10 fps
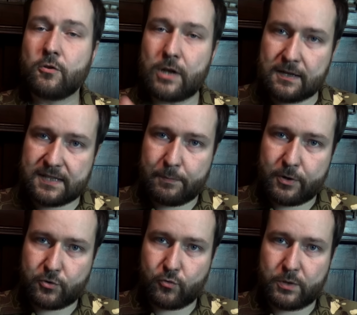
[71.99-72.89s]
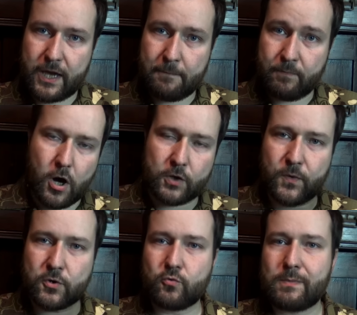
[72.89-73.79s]
No ale zaprosił mnie,
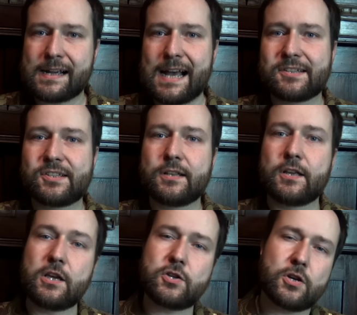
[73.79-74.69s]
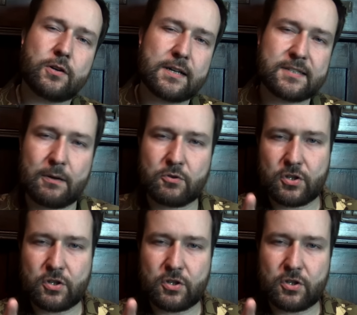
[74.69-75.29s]
otworzył magazyn i się okazało,